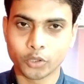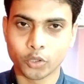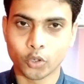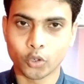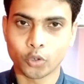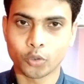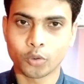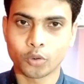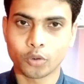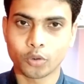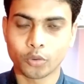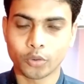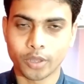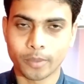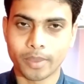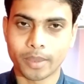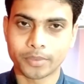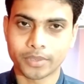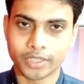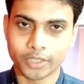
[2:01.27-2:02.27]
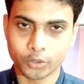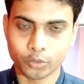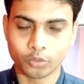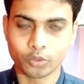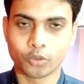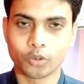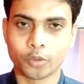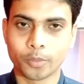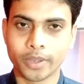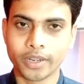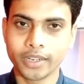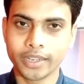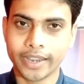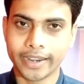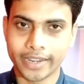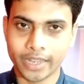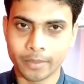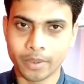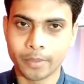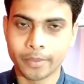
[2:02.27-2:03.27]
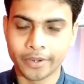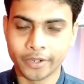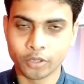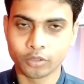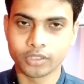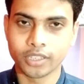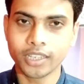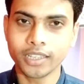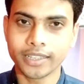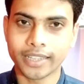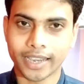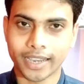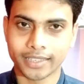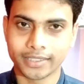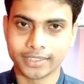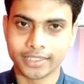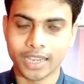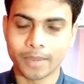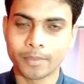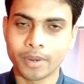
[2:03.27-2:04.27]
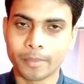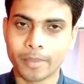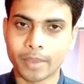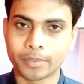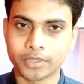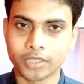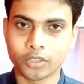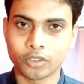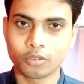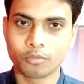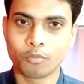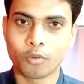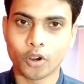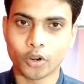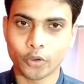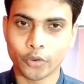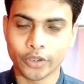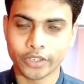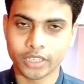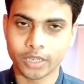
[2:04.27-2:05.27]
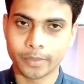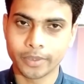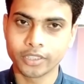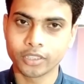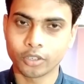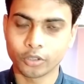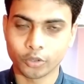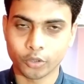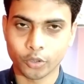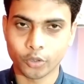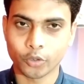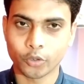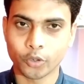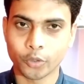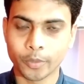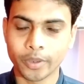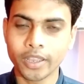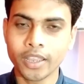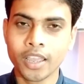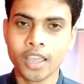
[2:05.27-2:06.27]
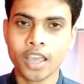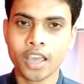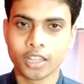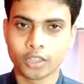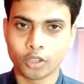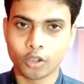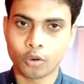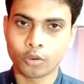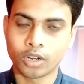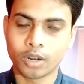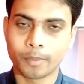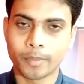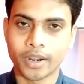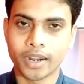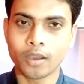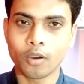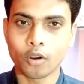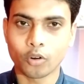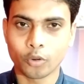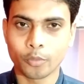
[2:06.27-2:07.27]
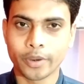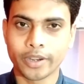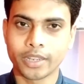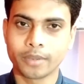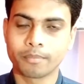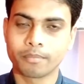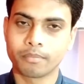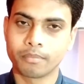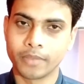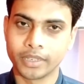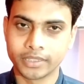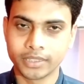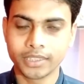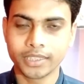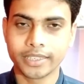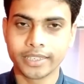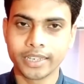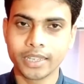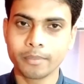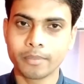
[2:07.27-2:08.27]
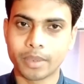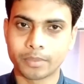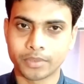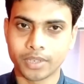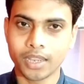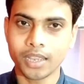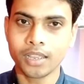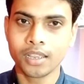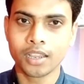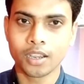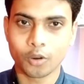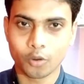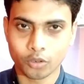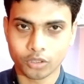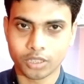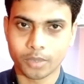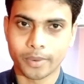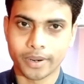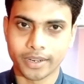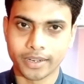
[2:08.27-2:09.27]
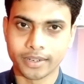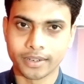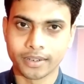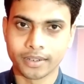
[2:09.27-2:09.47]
ছোট করে ব্যবসাটি শুরু করবেন এটা আমি ভিডিওতে দেখাচ্ছি আপনার ব্যবসা যখন বড় হয়ে যাবে যখন গ্রো করবে তখন আপনারা অটোমেটিক মেশিন কিনে ব্যবসা করতে পারেন